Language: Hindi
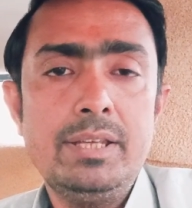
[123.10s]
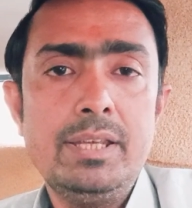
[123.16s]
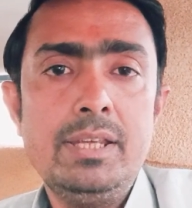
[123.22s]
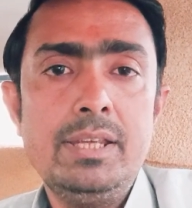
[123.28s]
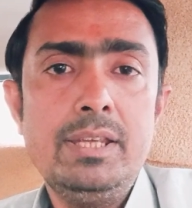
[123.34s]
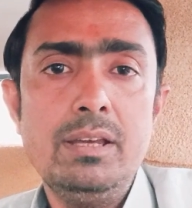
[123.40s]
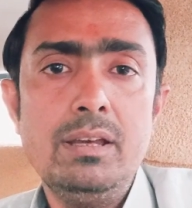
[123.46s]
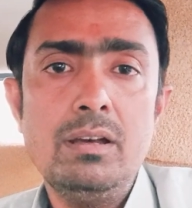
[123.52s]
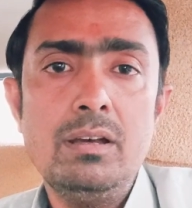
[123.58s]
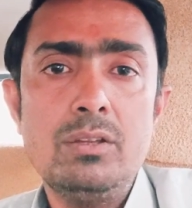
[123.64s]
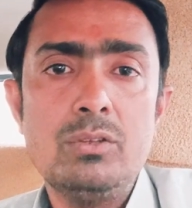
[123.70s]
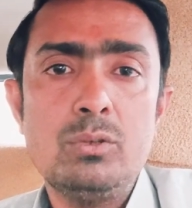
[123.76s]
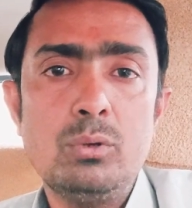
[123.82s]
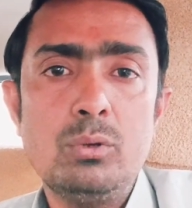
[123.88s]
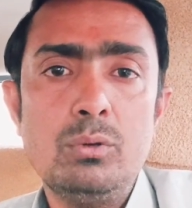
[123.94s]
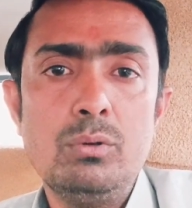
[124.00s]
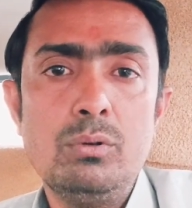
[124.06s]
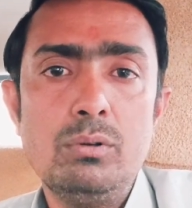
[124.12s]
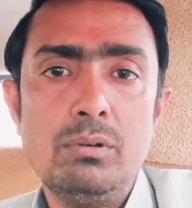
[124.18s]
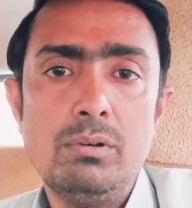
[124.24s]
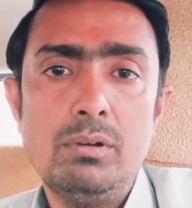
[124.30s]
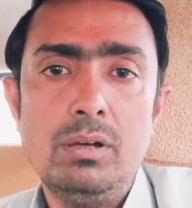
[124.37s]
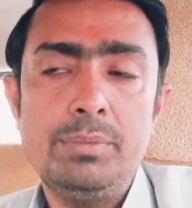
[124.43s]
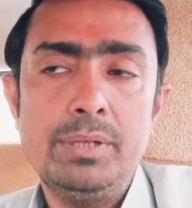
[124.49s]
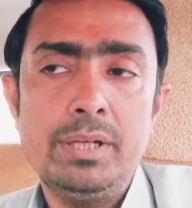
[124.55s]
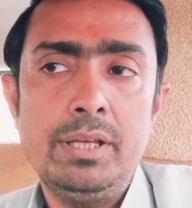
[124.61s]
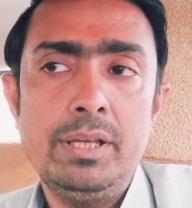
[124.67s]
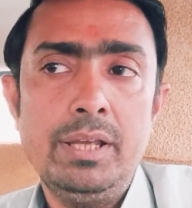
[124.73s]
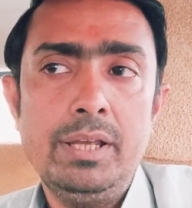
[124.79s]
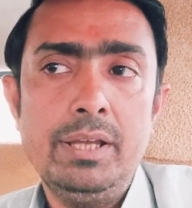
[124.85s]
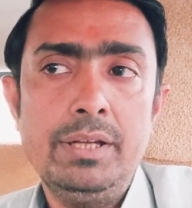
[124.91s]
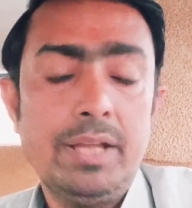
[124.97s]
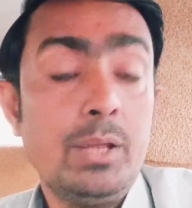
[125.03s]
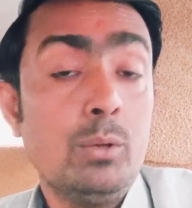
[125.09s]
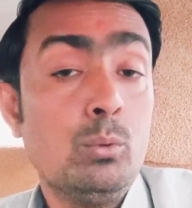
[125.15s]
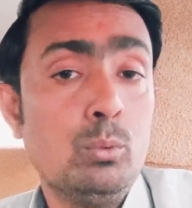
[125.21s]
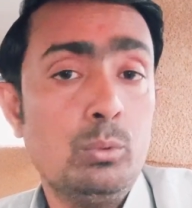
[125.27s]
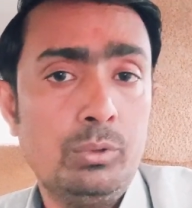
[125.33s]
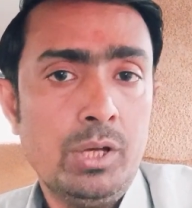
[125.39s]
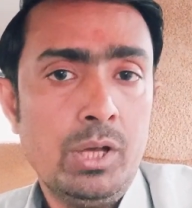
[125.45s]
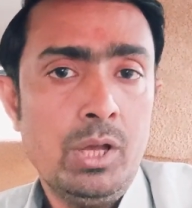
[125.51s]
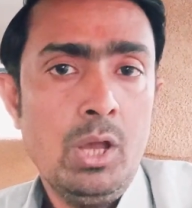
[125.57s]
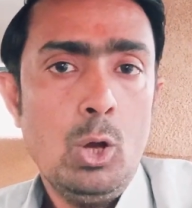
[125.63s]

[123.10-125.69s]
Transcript: की जो अपने है टाइगून